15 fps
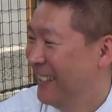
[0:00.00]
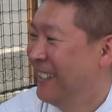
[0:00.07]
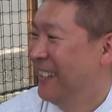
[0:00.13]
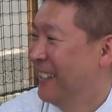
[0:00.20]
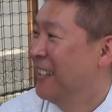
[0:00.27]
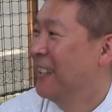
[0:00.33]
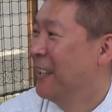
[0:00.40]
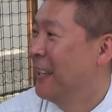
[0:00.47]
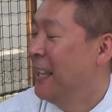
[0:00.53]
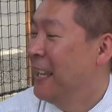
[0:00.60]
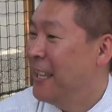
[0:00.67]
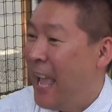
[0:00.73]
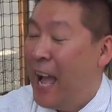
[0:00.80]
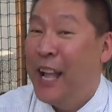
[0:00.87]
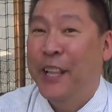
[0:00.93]
はい、ありましたね
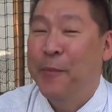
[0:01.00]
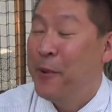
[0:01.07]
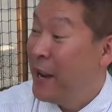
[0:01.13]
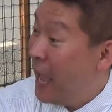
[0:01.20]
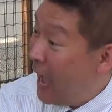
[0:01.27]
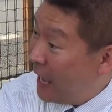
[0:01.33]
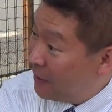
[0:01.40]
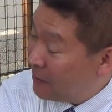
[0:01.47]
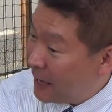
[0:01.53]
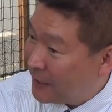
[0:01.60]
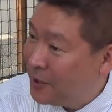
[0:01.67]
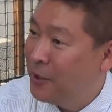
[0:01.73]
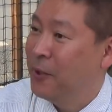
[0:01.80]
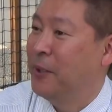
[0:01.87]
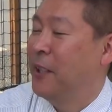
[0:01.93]
いやでもねあの
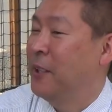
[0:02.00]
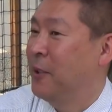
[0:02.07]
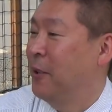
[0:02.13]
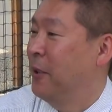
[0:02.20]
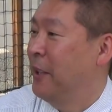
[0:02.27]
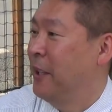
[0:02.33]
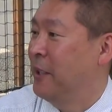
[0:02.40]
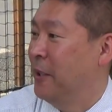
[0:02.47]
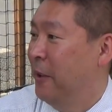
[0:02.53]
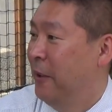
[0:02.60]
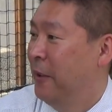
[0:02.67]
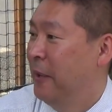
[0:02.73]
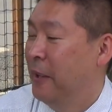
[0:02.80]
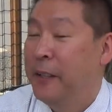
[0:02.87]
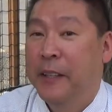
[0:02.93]
圧力ってすごいんですよ
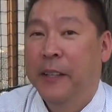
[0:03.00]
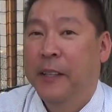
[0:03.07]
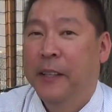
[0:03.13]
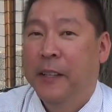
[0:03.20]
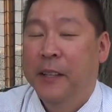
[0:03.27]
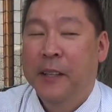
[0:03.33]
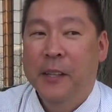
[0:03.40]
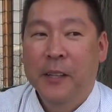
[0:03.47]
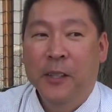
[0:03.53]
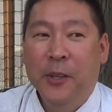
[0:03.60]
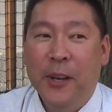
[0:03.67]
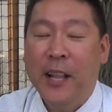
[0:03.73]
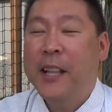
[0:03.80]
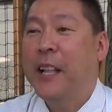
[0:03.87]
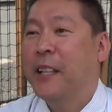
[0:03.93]
あそうなんです
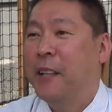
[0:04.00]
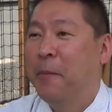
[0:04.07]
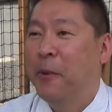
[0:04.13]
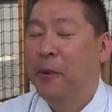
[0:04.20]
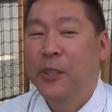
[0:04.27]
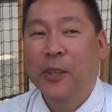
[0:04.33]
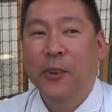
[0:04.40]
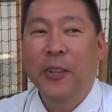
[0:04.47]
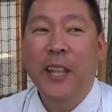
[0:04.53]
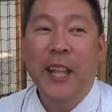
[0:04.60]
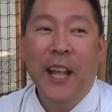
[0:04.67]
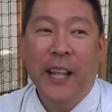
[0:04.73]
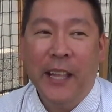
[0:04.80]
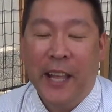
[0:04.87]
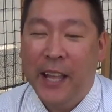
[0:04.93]
それはだって傍聴
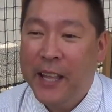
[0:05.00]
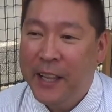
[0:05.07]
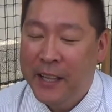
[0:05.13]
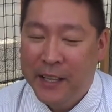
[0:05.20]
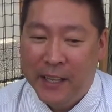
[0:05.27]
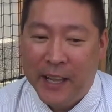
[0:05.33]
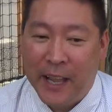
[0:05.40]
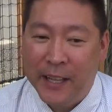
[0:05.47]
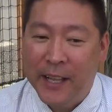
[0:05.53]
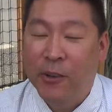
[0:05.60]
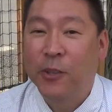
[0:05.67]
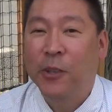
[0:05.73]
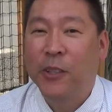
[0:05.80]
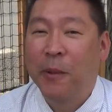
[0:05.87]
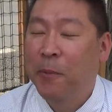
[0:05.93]
人がね変なこ
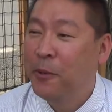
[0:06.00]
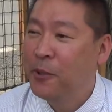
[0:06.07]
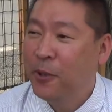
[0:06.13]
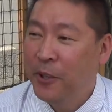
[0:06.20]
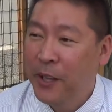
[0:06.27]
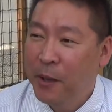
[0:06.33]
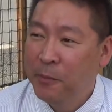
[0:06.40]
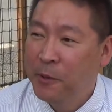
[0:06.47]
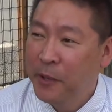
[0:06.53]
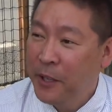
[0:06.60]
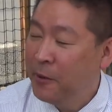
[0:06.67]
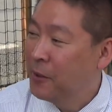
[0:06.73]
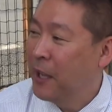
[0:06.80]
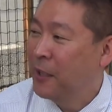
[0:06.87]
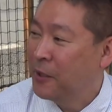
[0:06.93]
と言った傍聴人が
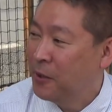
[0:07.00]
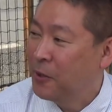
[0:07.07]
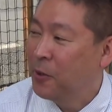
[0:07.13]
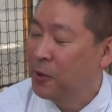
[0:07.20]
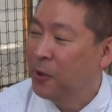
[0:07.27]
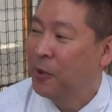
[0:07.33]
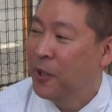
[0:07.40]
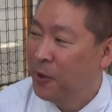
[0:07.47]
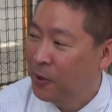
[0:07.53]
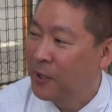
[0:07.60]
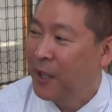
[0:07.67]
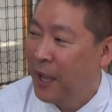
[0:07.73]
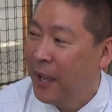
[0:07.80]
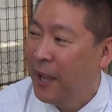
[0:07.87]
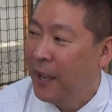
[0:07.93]
ブーイング出すことによっ
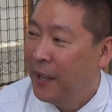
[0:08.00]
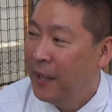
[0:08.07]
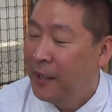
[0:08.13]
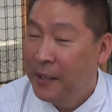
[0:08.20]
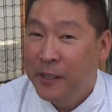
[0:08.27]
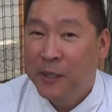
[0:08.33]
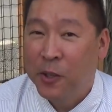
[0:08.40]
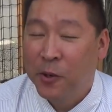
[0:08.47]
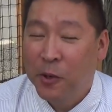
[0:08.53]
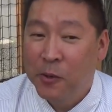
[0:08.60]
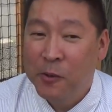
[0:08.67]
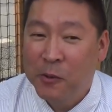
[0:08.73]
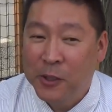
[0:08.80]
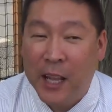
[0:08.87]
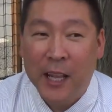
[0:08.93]
て、はい、その
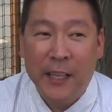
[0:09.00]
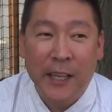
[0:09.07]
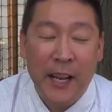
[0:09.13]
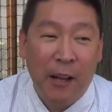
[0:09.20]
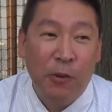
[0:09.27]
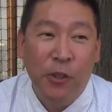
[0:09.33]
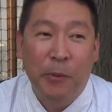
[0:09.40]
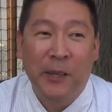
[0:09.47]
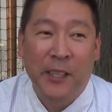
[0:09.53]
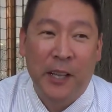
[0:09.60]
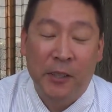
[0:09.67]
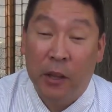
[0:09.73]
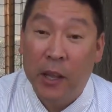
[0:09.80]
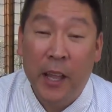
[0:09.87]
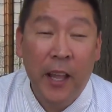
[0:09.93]
具体的な言葉じゃない
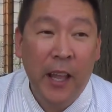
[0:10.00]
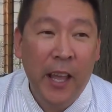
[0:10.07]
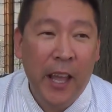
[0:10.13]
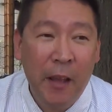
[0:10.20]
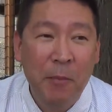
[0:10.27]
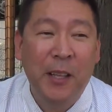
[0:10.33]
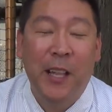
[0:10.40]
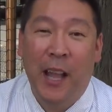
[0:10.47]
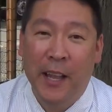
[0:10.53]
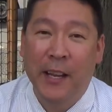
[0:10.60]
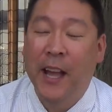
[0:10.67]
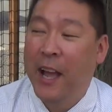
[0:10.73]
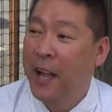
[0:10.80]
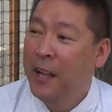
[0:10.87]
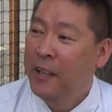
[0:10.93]
ですよ「ええー」みたい
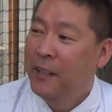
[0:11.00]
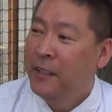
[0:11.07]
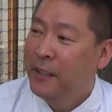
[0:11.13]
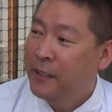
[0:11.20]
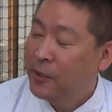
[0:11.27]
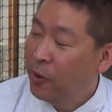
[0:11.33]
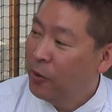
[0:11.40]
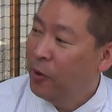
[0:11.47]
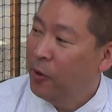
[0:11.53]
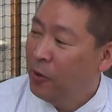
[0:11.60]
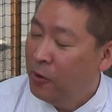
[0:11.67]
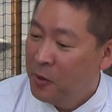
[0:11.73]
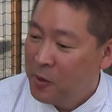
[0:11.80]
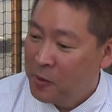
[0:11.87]
なその